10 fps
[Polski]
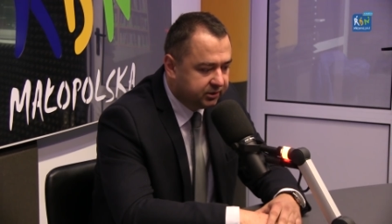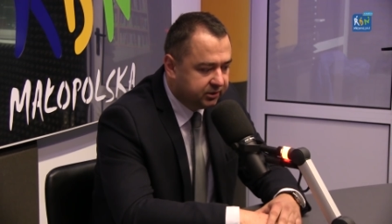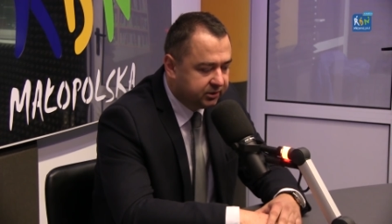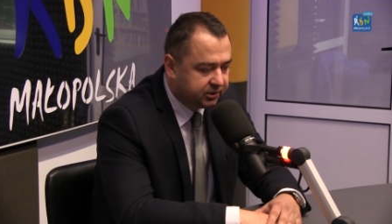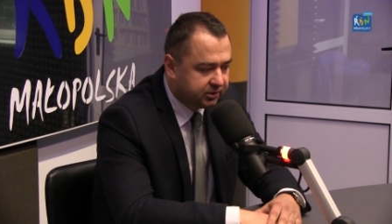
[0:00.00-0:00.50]
y,
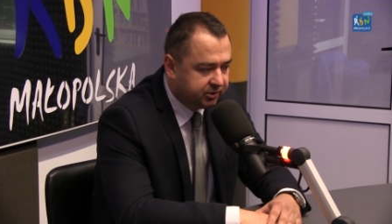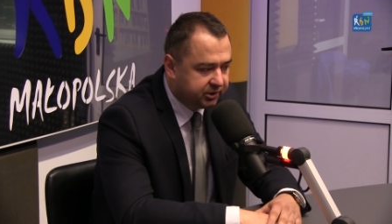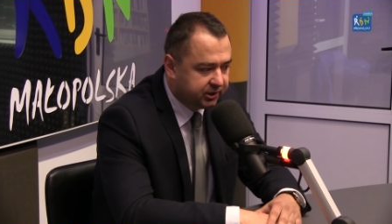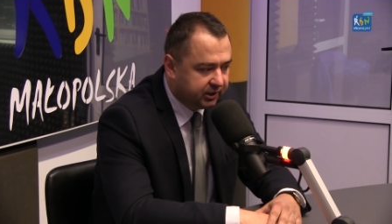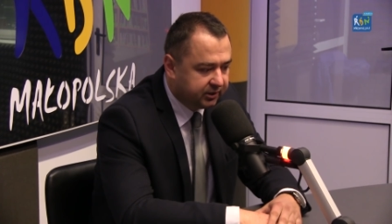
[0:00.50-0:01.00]
i
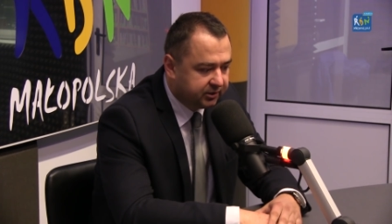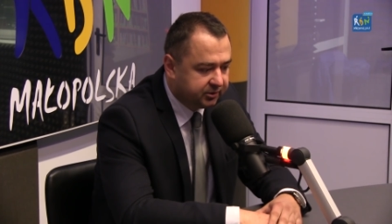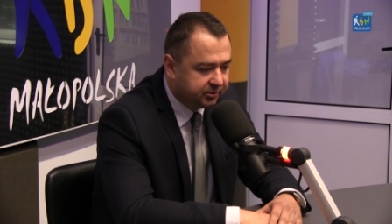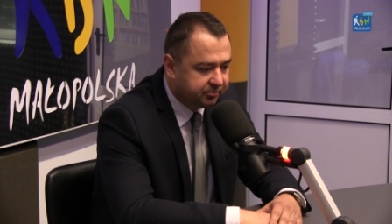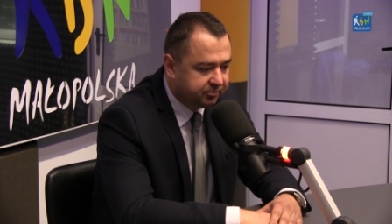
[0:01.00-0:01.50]
rzeczywiście
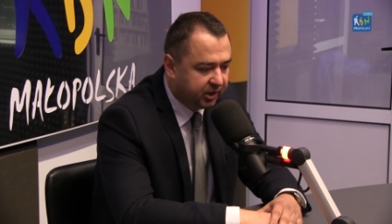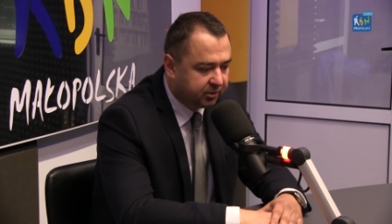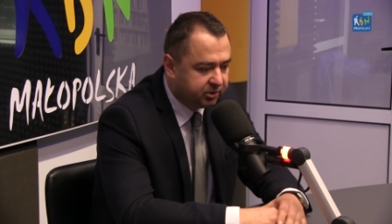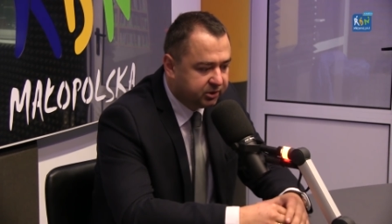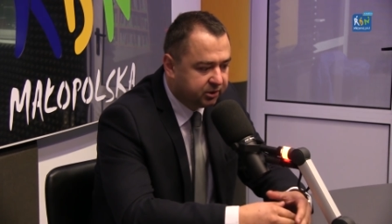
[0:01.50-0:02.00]
y,
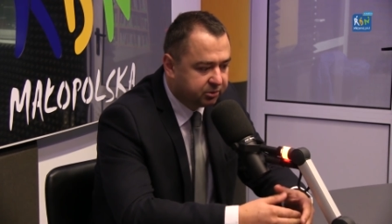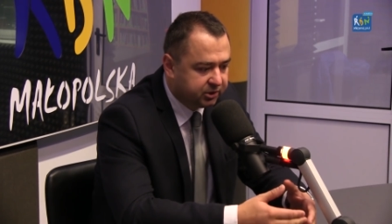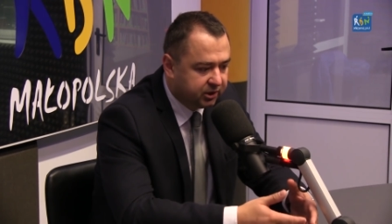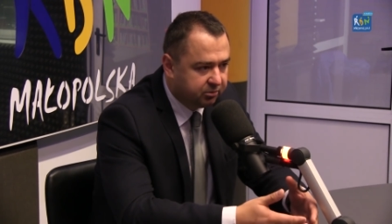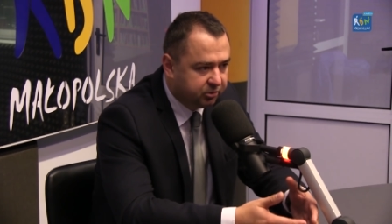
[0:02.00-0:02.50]
jakby ci
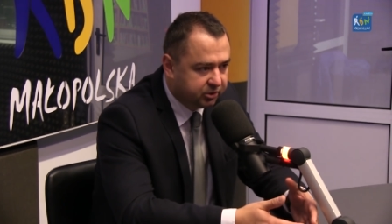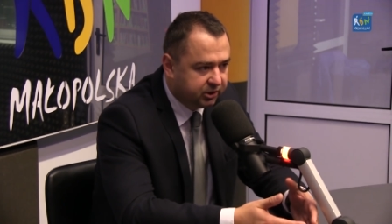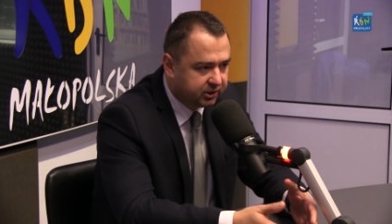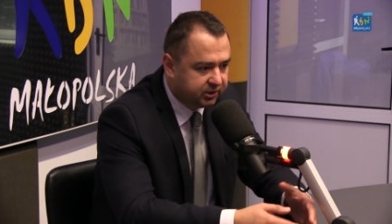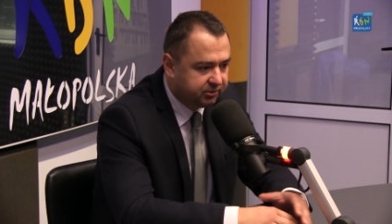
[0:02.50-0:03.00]
nauczyciele
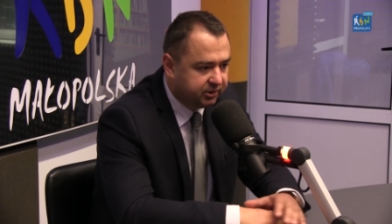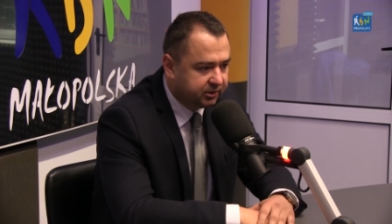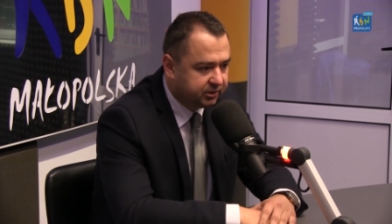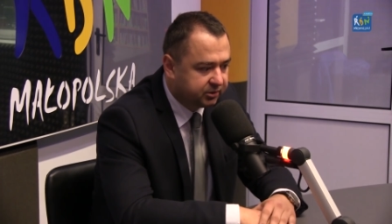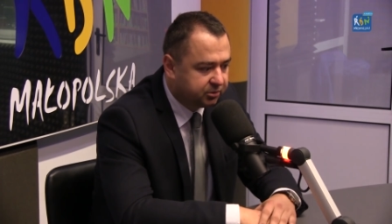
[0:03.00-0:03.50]
młodzi,
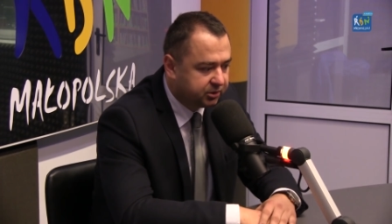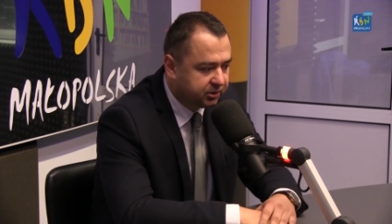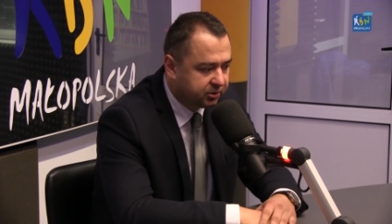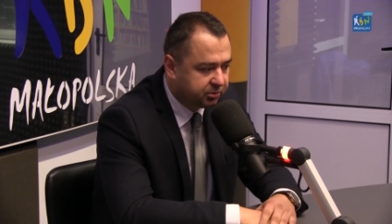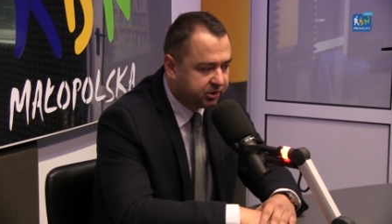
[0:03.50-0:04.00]
aktywni,
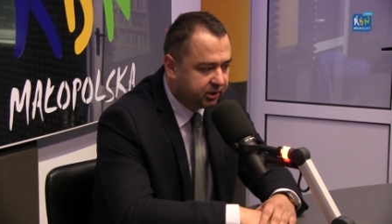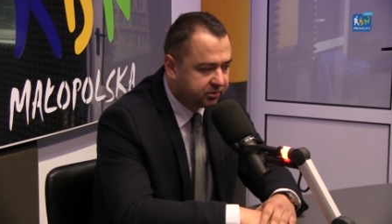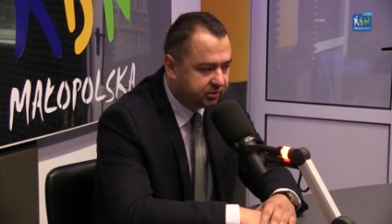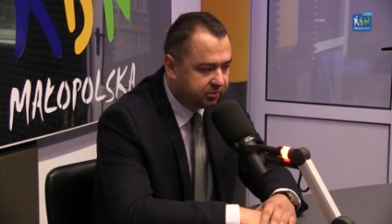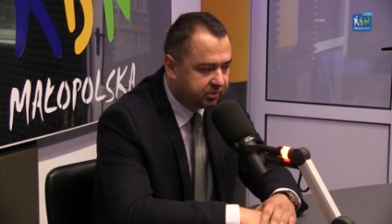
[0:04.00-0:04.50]
którzy
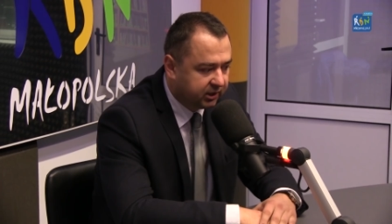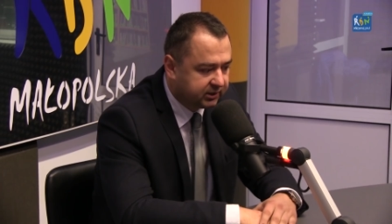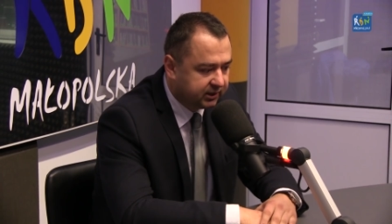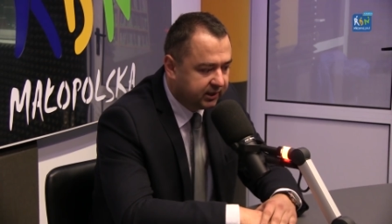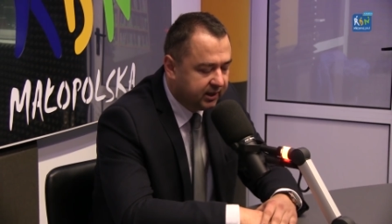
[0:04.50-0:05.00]
rozpoczynają swoją
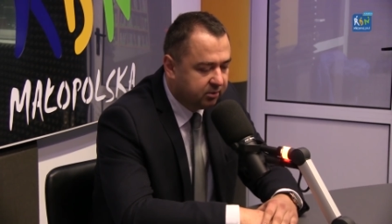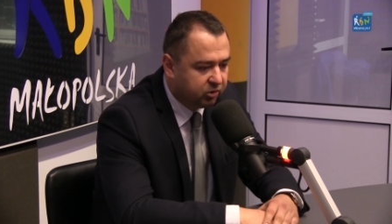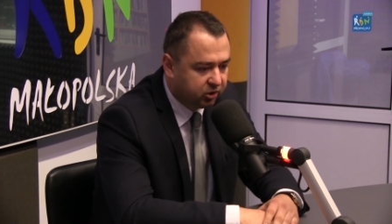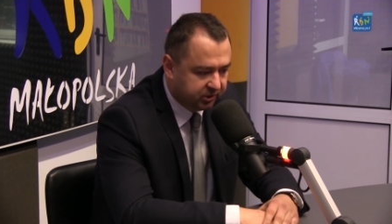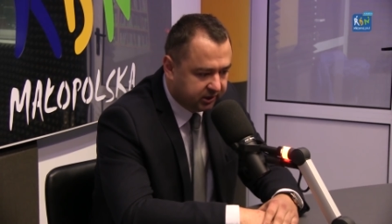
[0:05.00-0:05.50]
pracę,
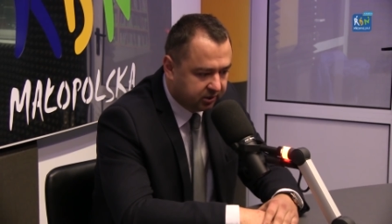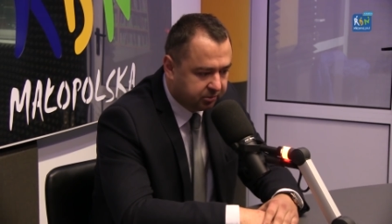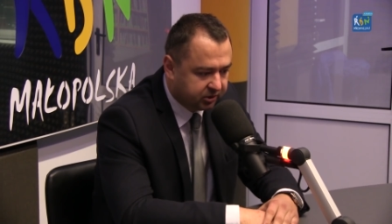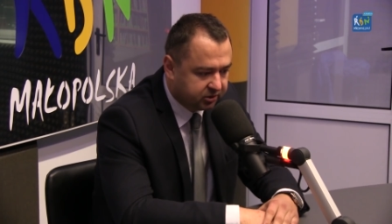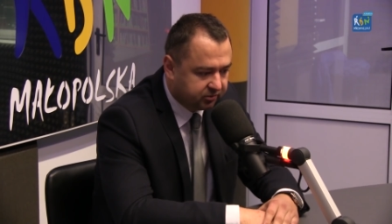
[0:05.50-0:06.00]
mogą
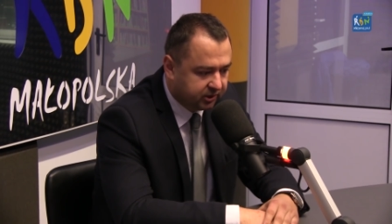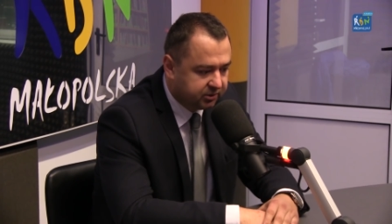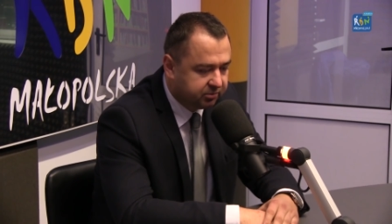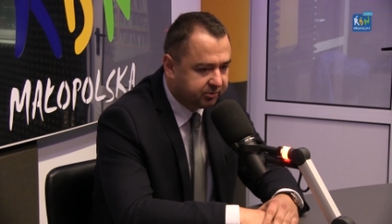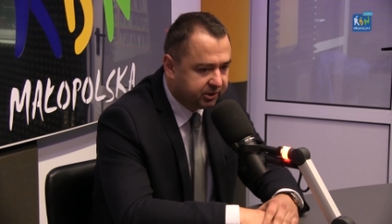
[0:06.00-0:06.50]
nadal
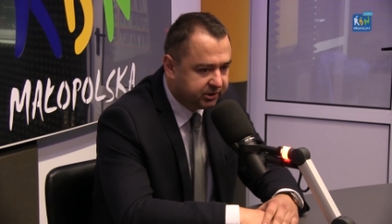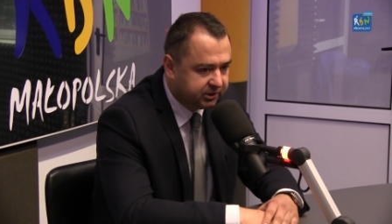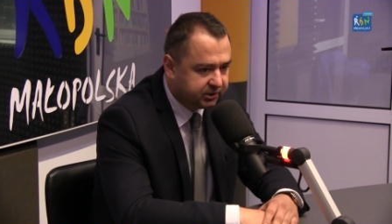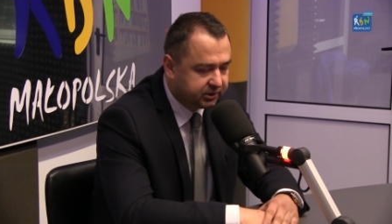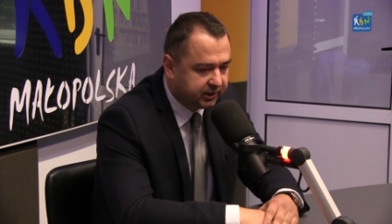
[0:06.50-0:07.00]
pracować. Mam
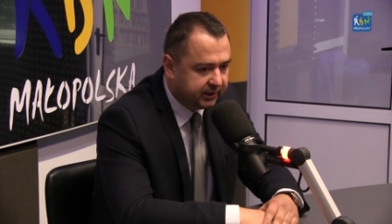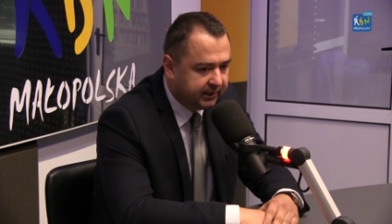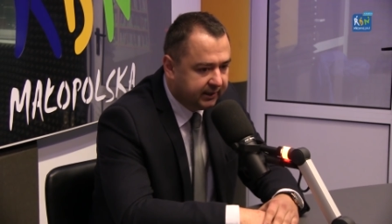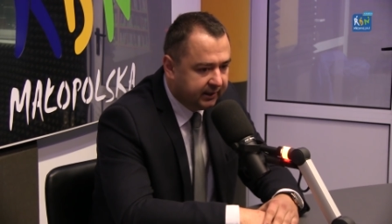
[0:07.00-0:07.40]
nadzieję, że